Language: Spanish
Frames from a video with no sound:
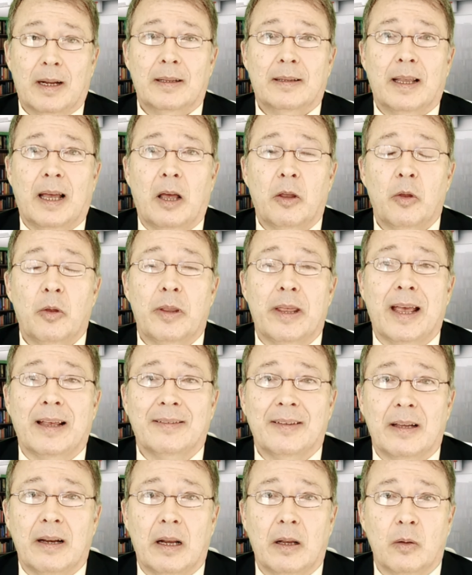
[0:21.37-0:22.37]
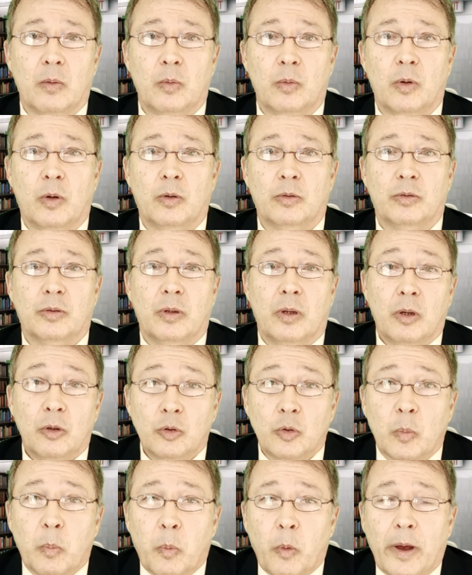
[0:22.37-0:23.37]
han tratado de hacer algunos
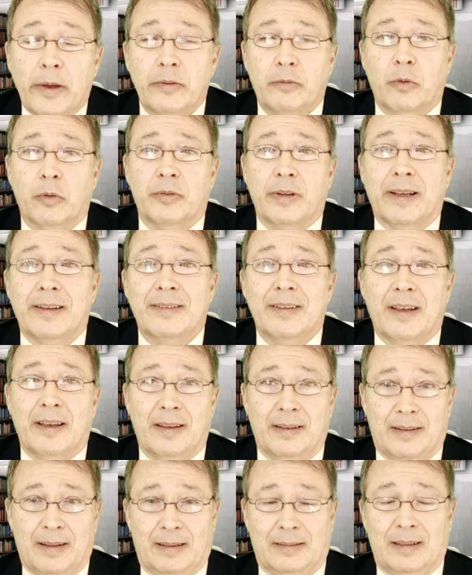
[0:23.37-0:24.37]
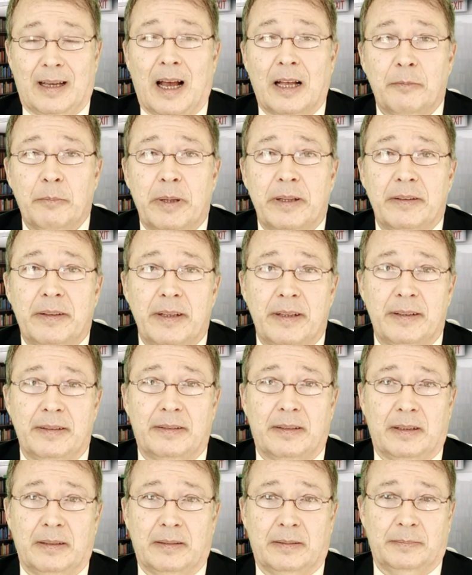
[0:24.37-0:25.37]
supuestos exegetas
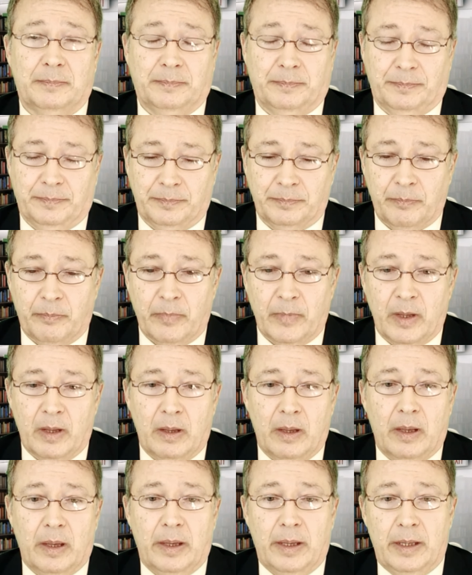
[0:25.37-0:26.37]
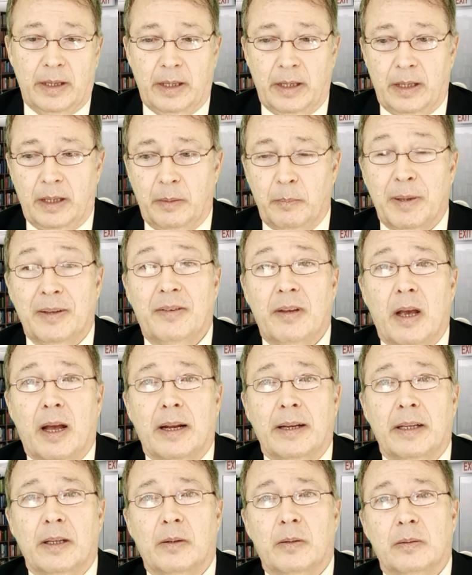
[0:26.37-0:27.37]
adventistas y
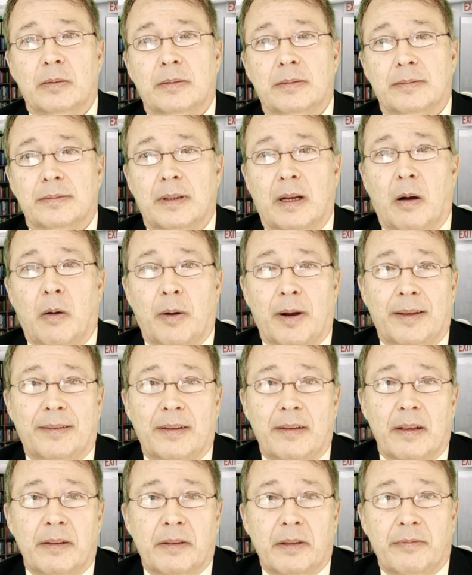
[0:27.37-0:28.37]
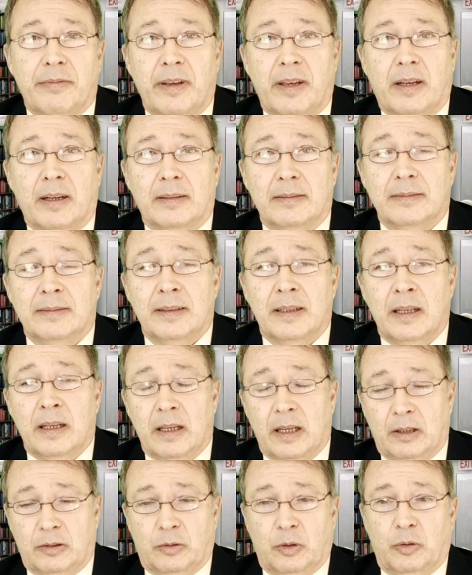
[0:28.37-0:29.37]
mesiánicos. Ahora se identifican
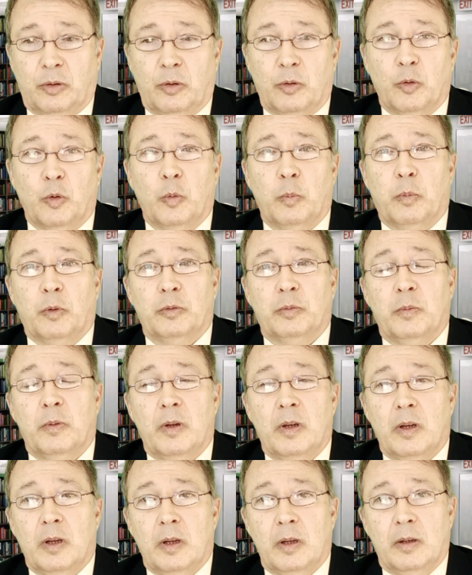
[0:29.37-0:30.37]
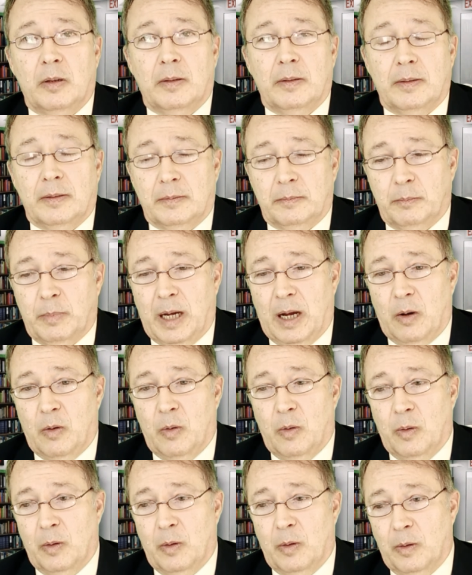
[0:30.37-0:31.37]
estos dos grupos
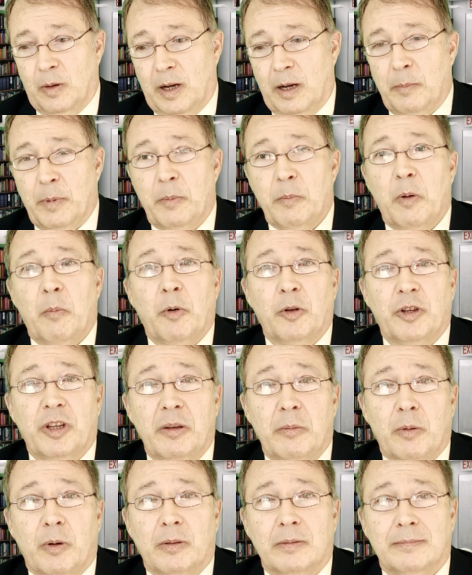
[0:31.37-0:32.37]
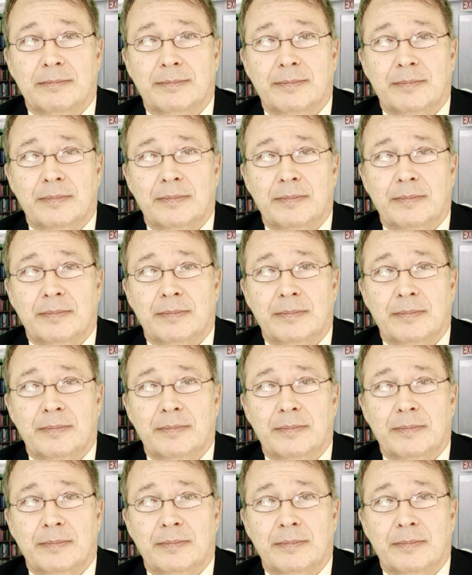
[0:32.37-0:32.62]
bajo el mismo motivo,